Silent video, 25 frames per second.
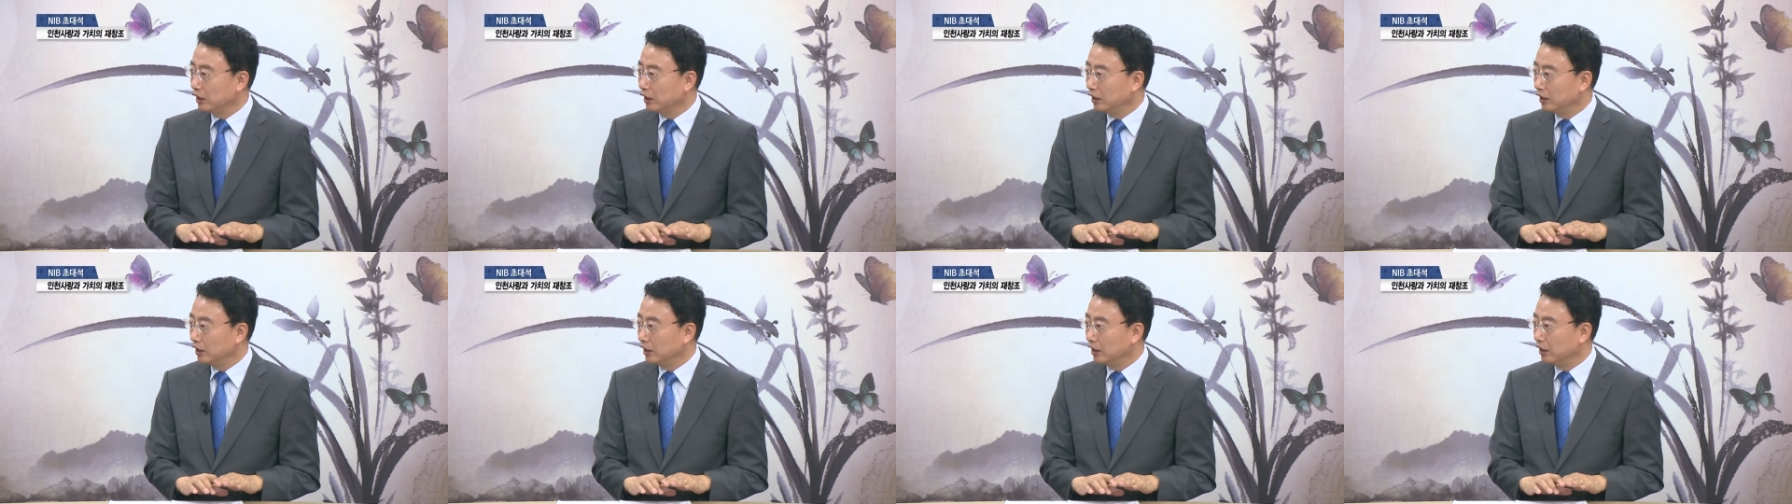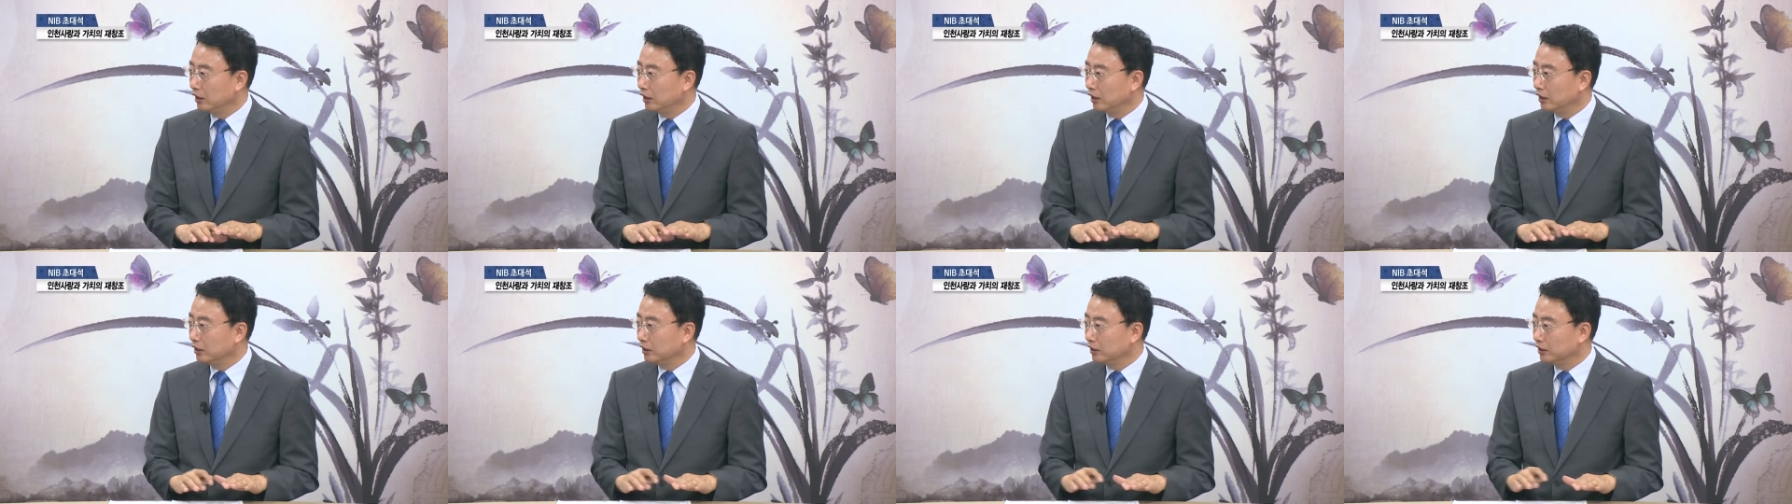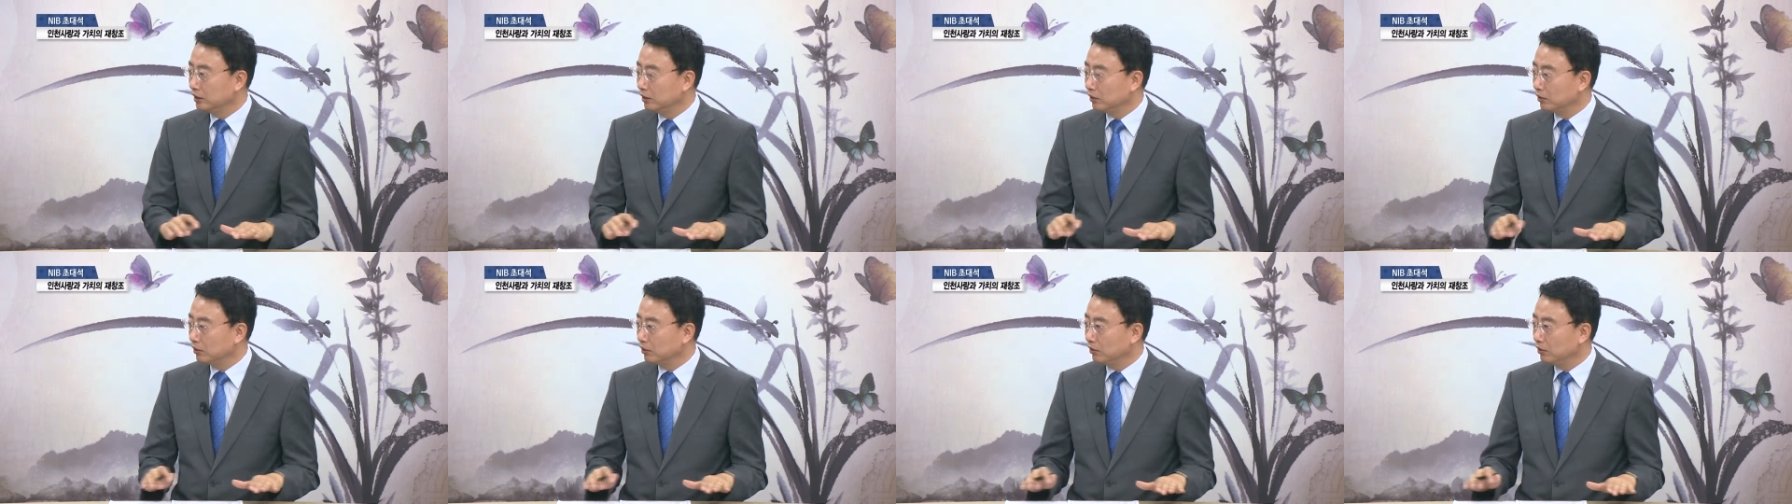아,
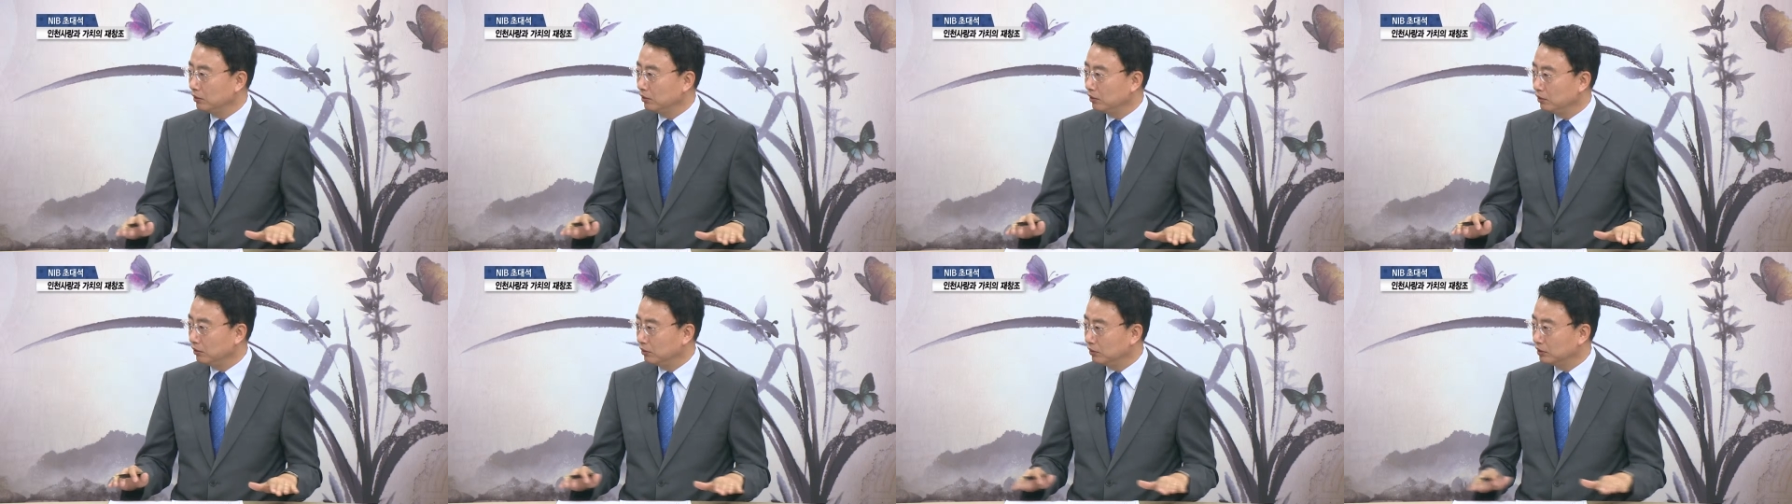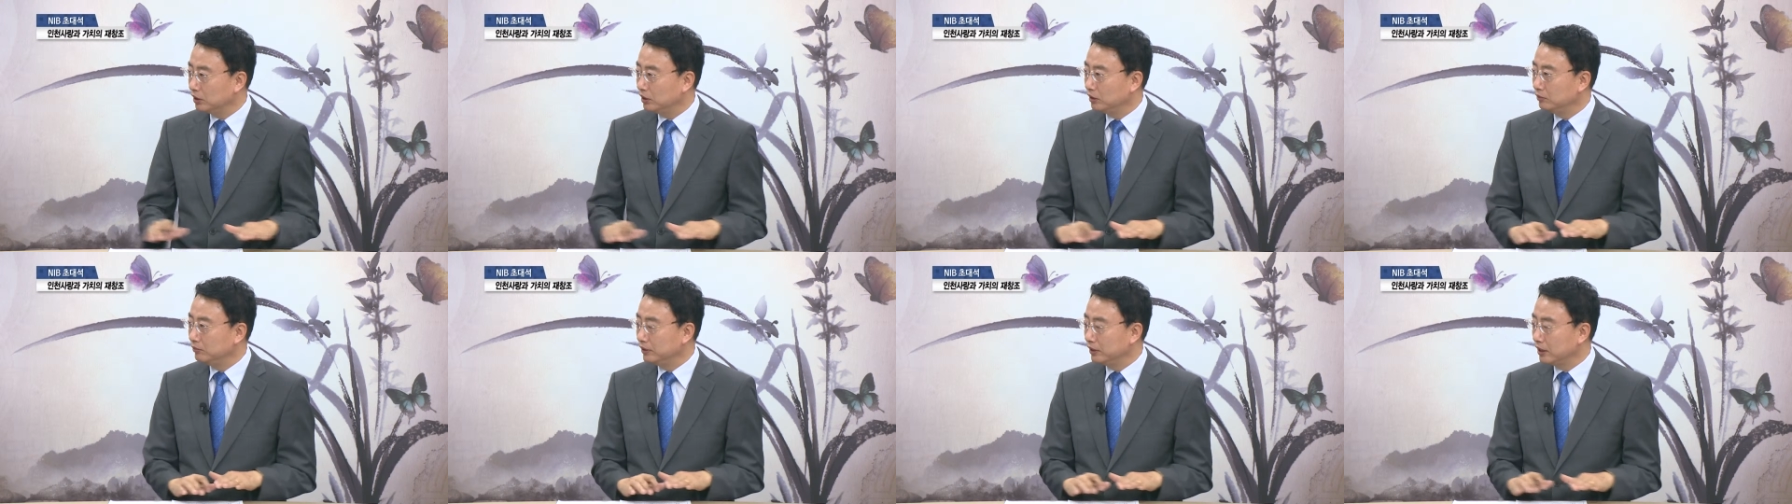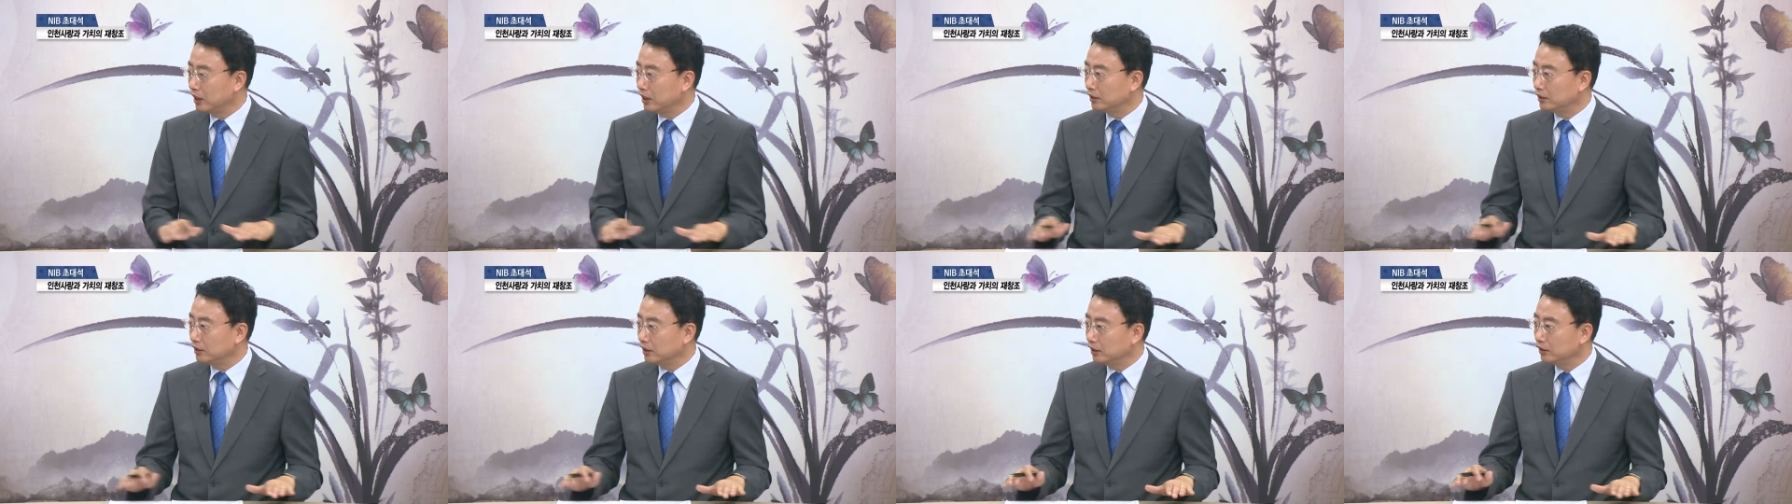여러
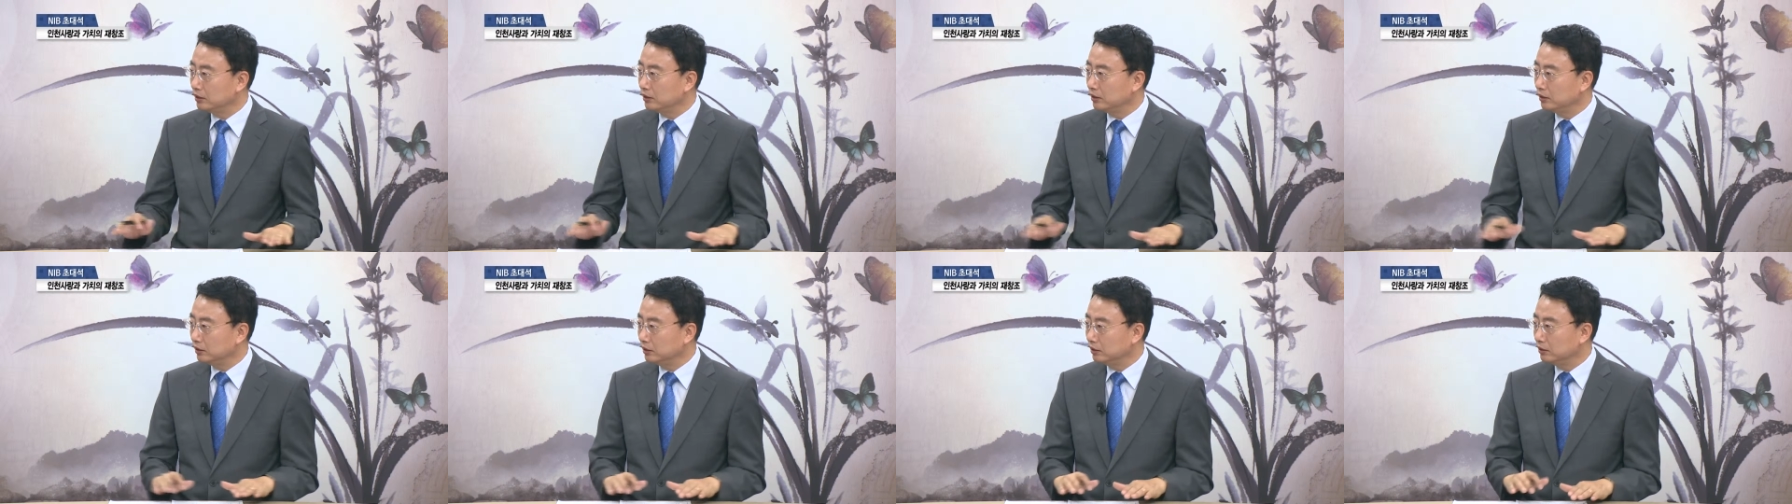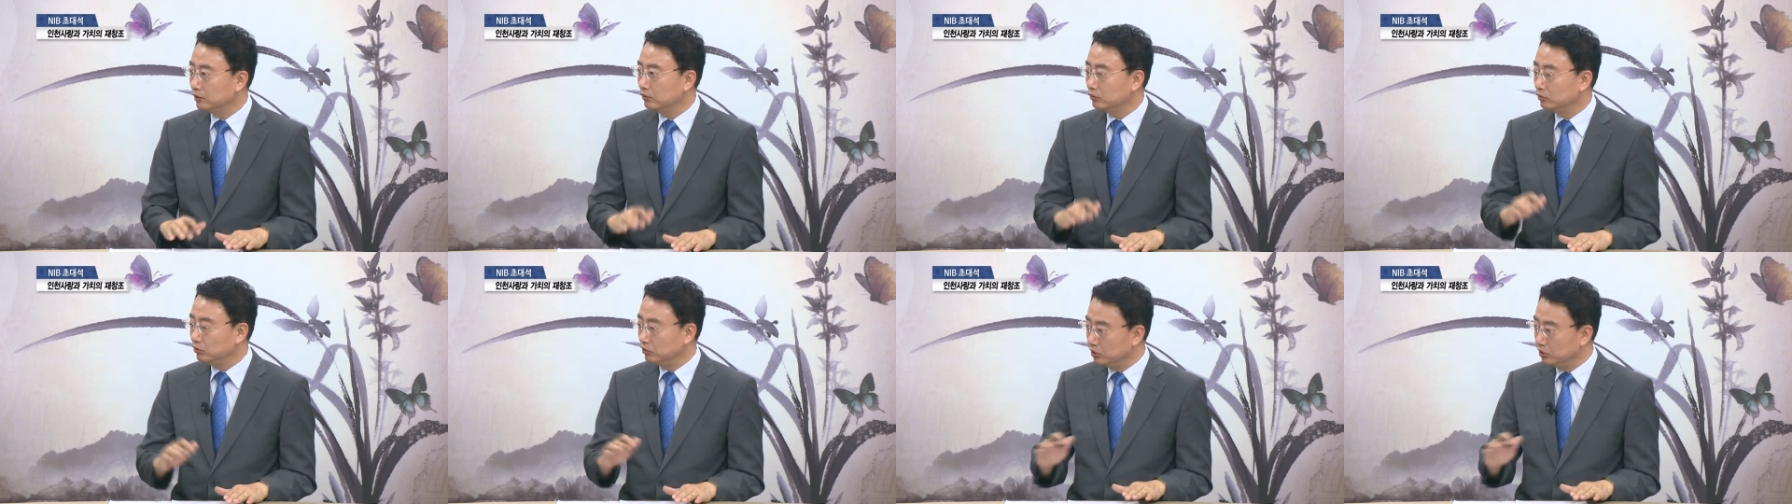시민단체들을